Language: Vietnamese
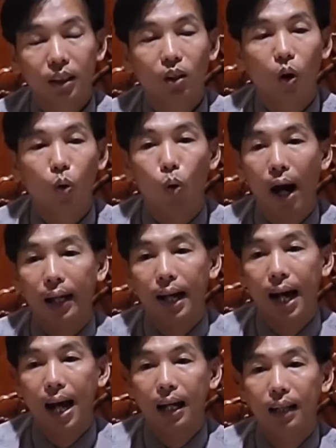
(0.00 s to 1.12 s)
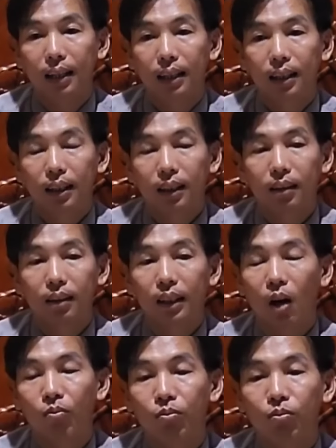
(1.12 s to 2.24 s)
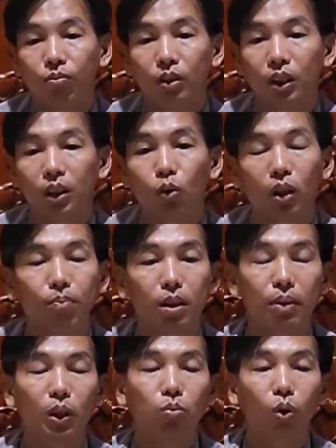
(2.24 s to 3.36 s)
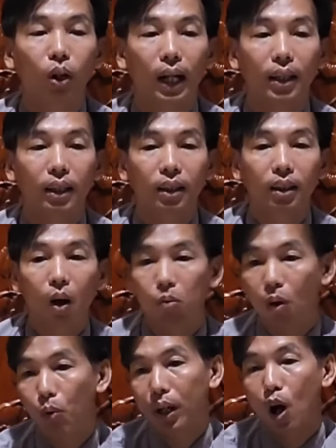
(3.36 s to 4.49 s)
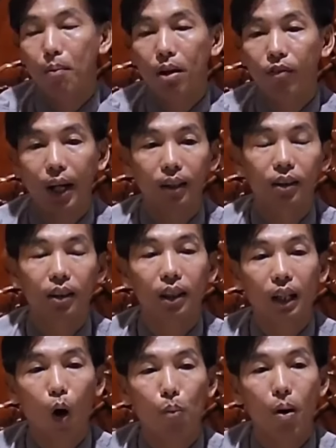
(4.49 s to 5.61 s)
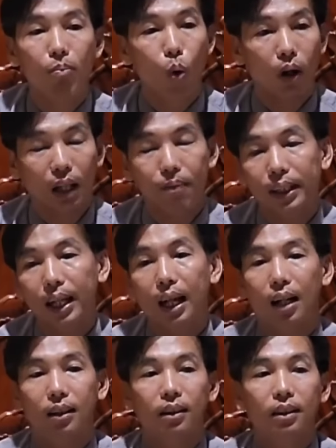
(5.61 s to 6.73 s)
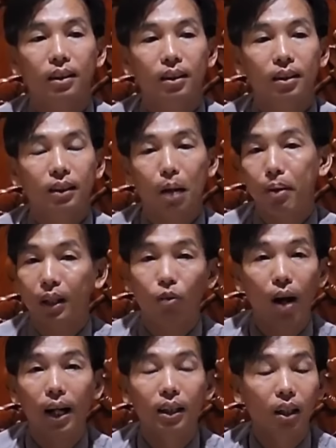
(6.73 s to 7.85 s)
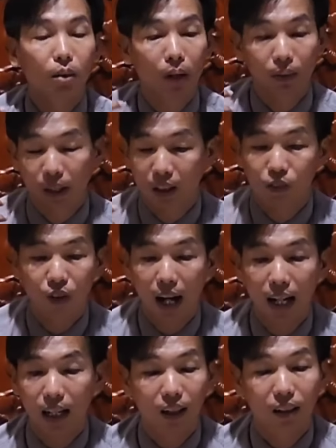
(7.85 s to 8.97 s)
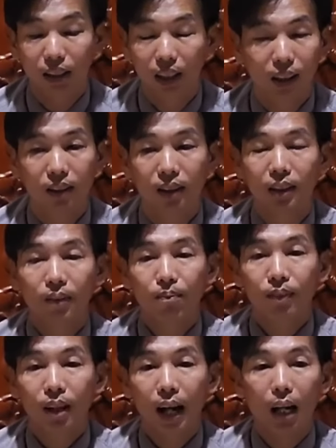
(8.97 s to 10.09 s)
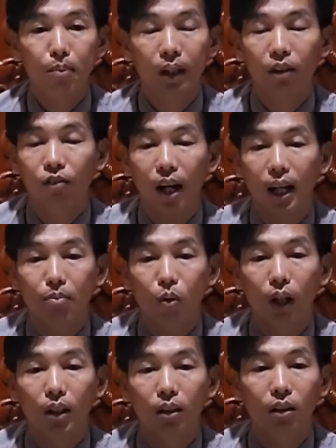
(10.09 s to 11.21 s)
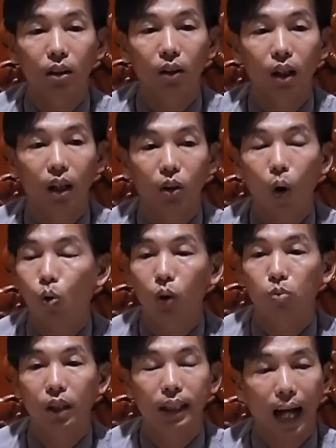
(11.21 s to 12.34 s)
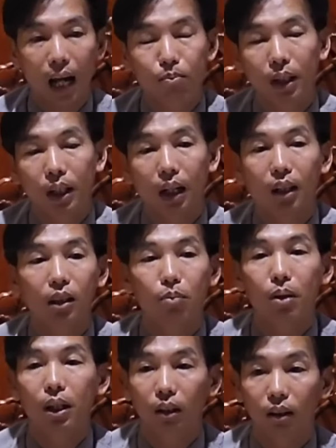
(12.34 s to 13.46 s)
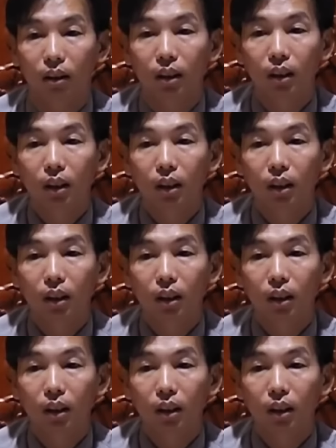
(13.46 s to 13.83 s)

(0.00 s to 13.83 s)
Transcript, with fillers: chứ còn ngoài ra người không youtube như mấy chúng tôi đây không có quyền hỏi bé ven những cái câu bắt buộc người ta phải trả lời tại mình không phải là nhất là mình mình không phải là luật sư hay là mình không phải là một cái người gọi là tố tụng gì cả mình là cái người bình thường